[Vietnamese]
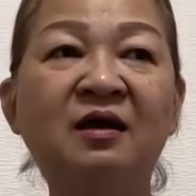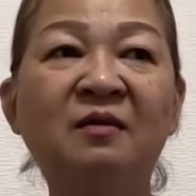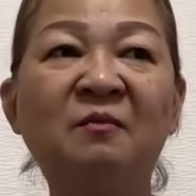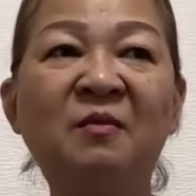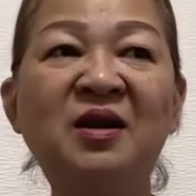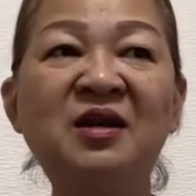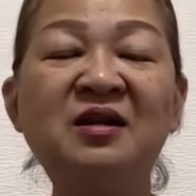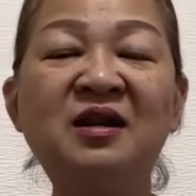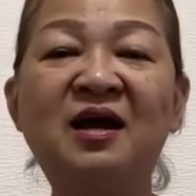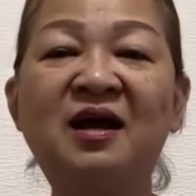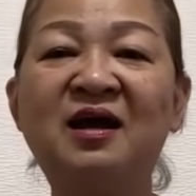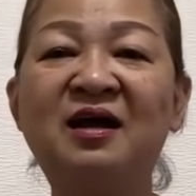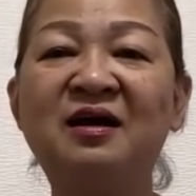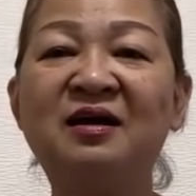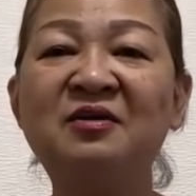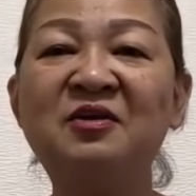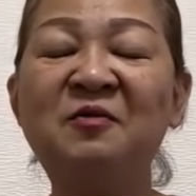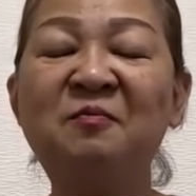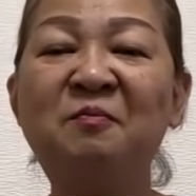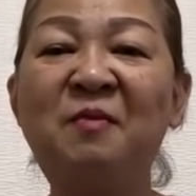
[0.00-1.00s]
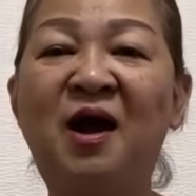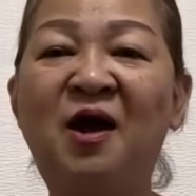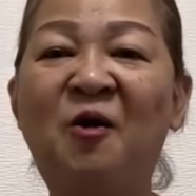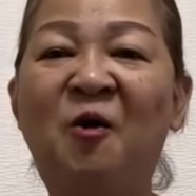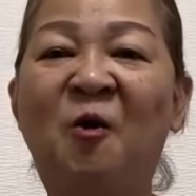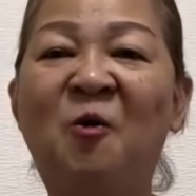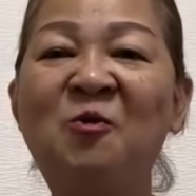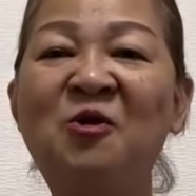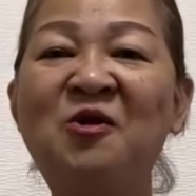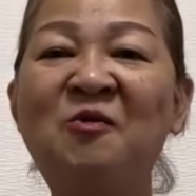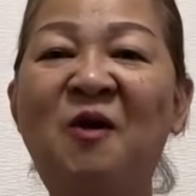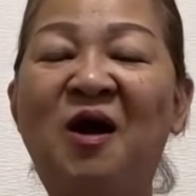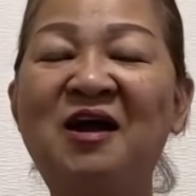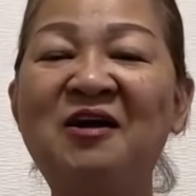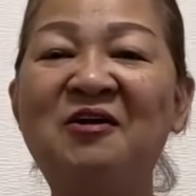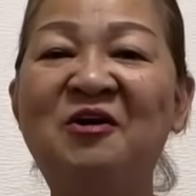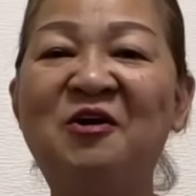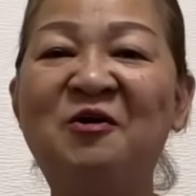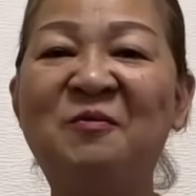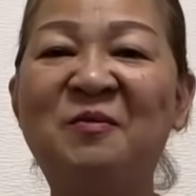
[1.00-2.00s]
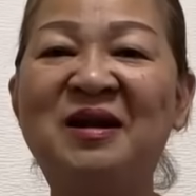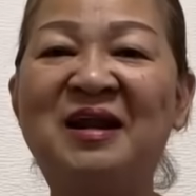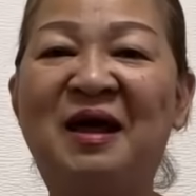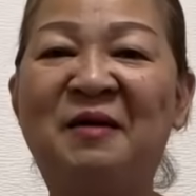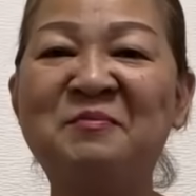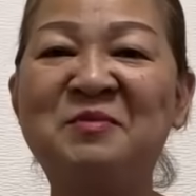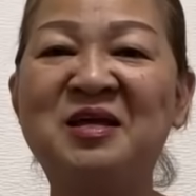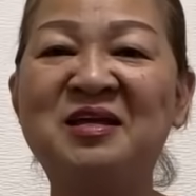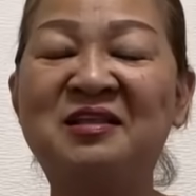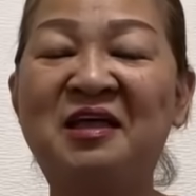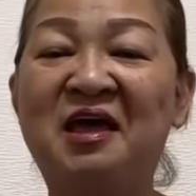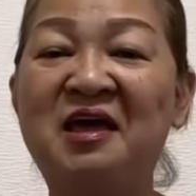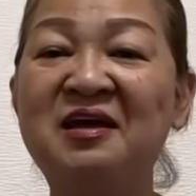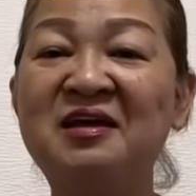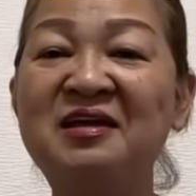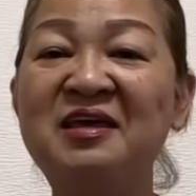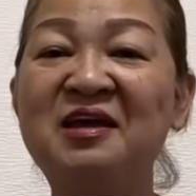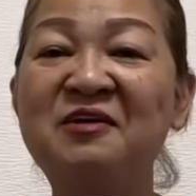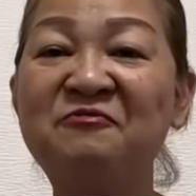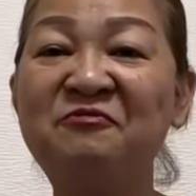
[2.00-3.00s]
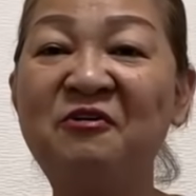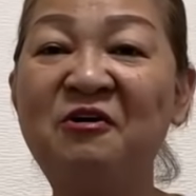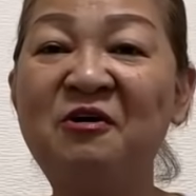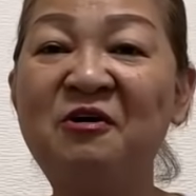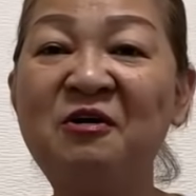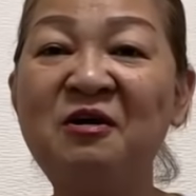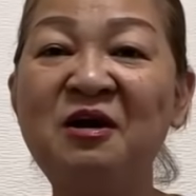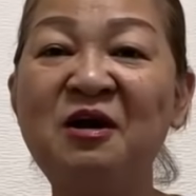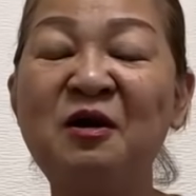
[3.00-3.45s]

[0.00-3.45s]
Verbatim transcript: mình à, giúp bà cụ đi qua đường mình làm việc thiện việc phước